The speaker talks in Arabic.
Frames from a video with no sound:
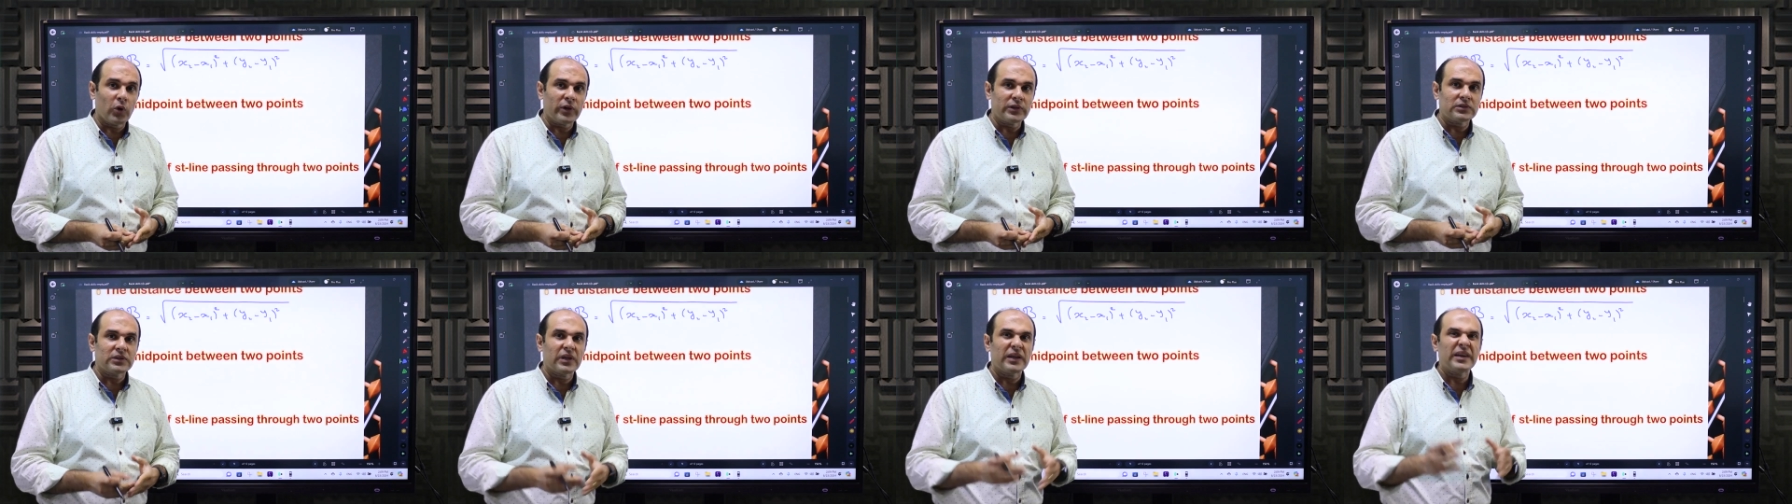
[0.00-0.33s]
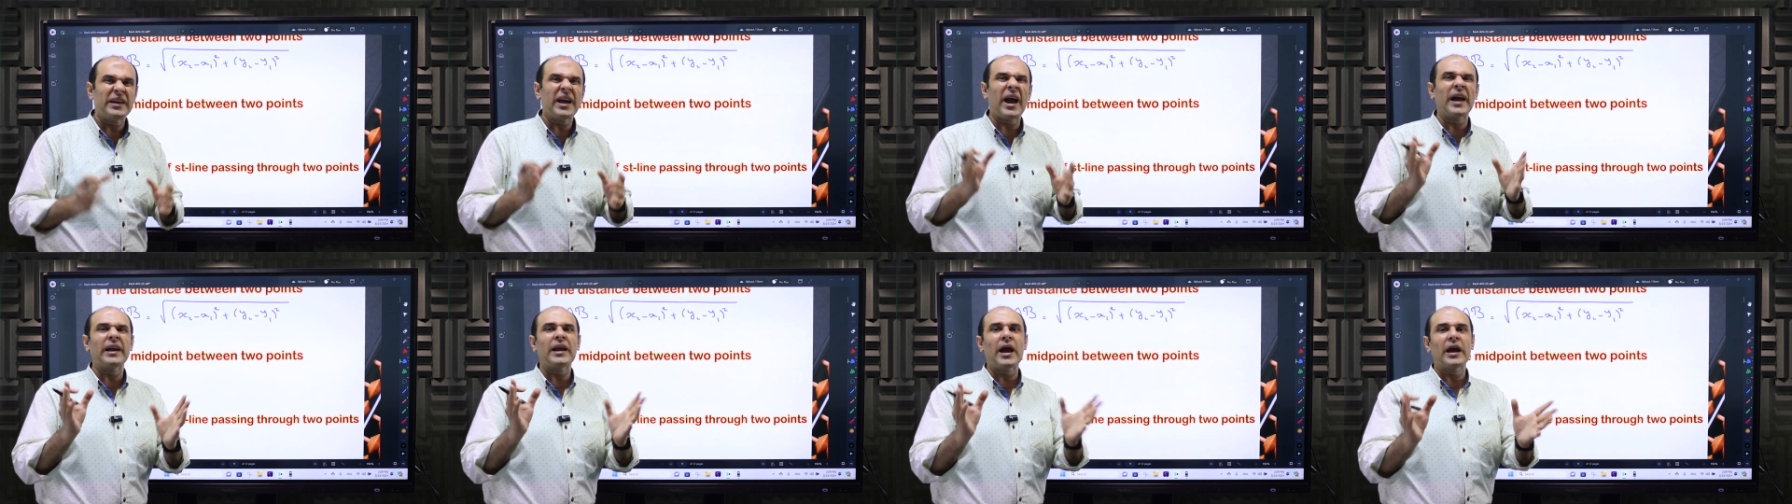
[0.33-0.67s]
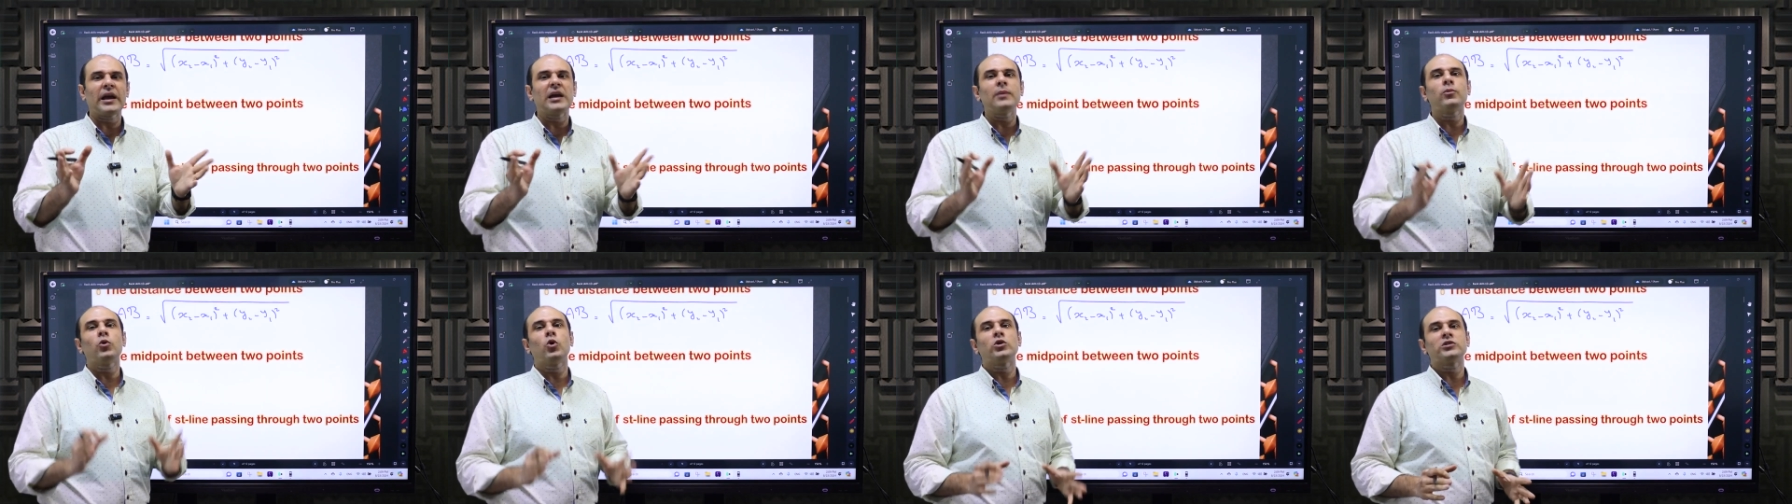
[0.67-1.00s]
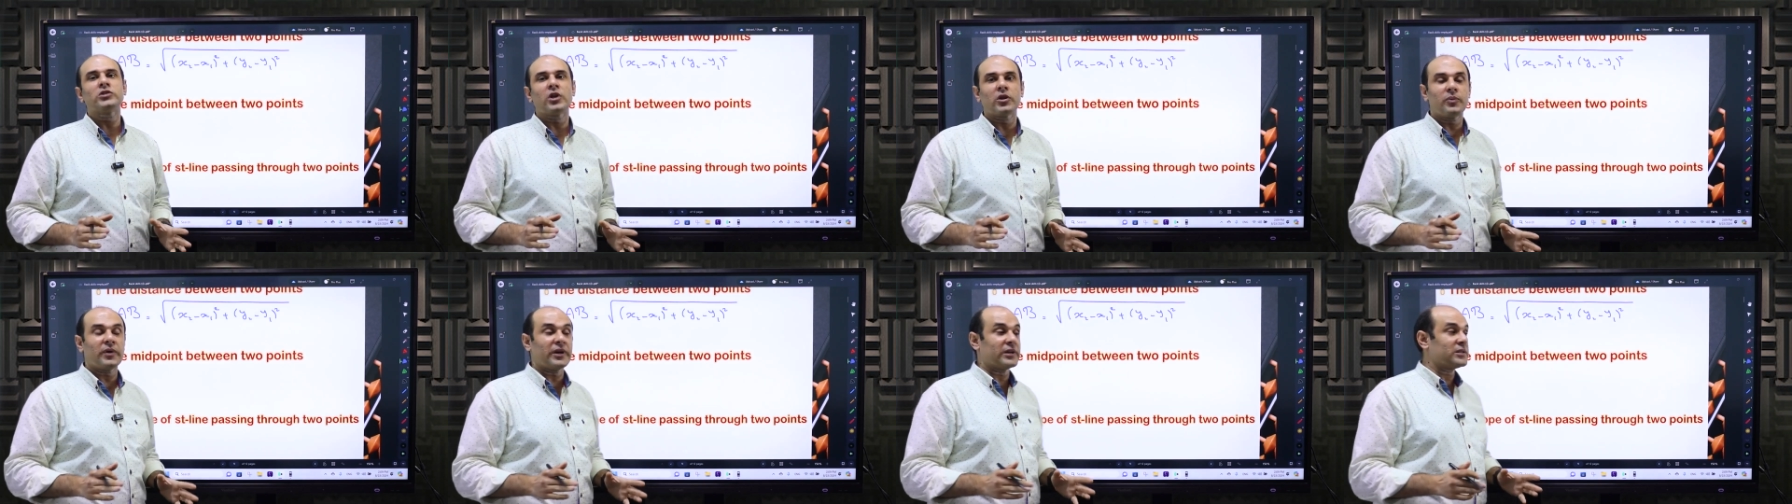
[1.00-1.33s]
بوينت يعني هجيب
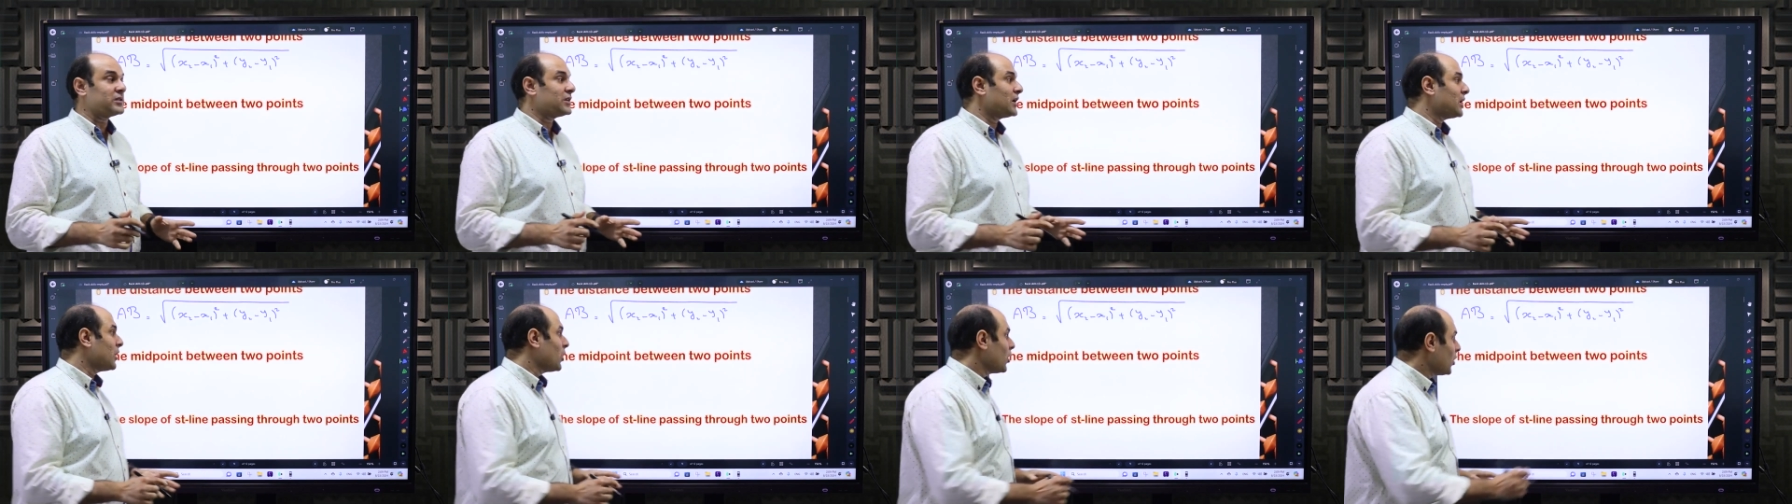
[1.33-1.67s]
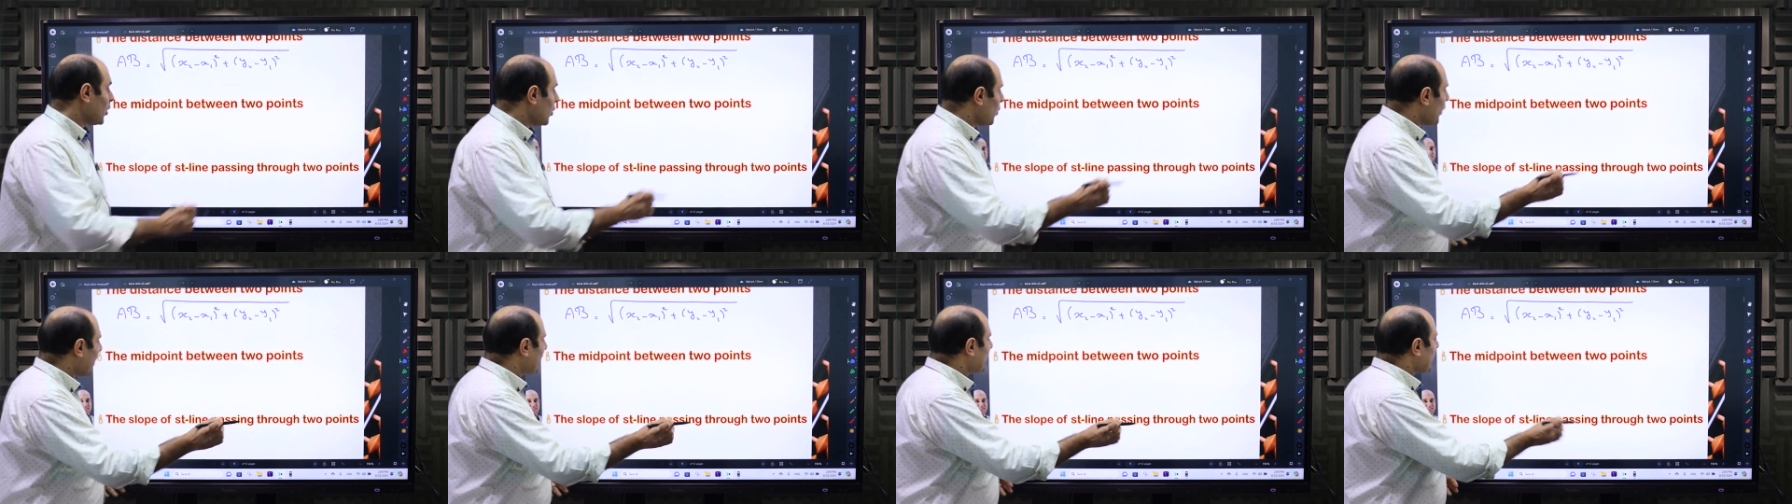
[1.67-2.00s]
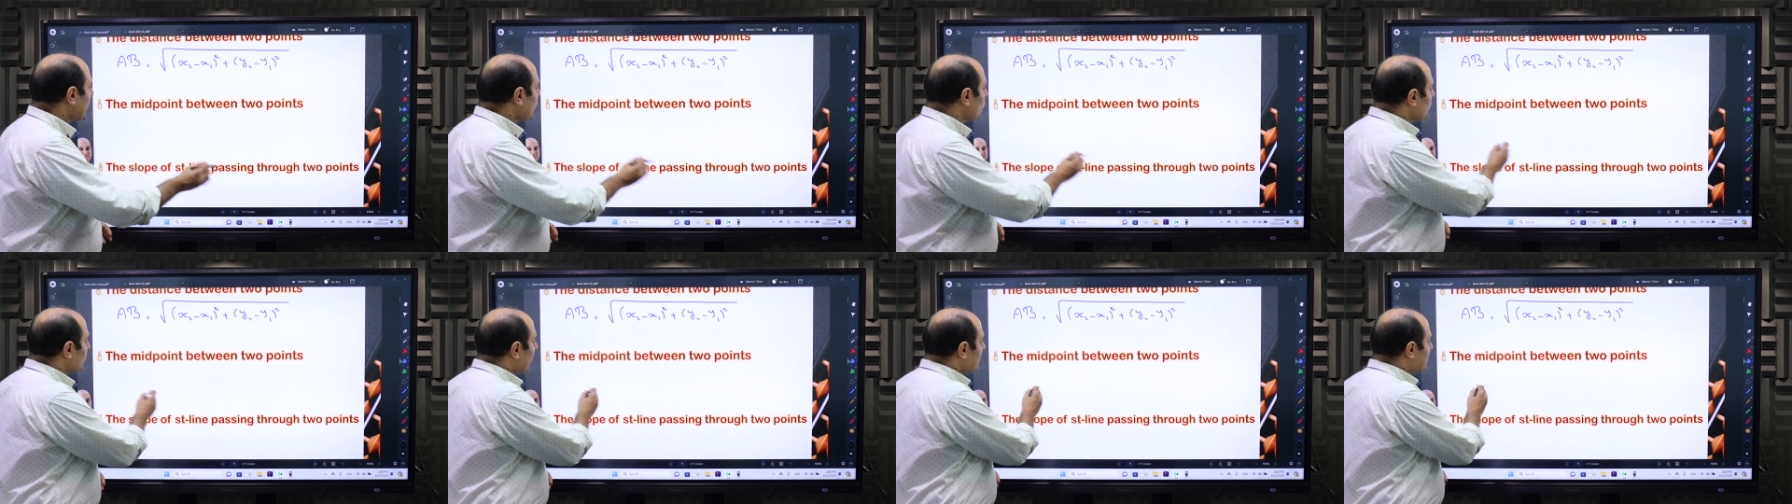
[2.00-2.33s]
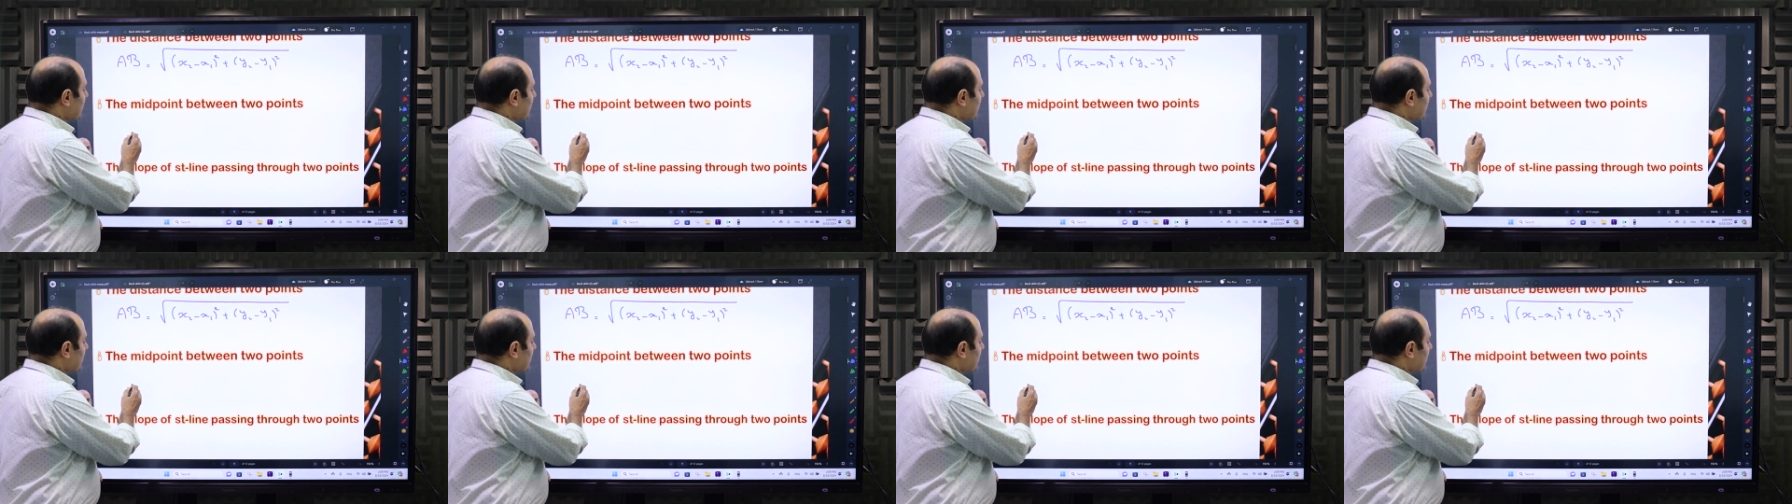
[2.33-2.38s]
اوردر بير وليكن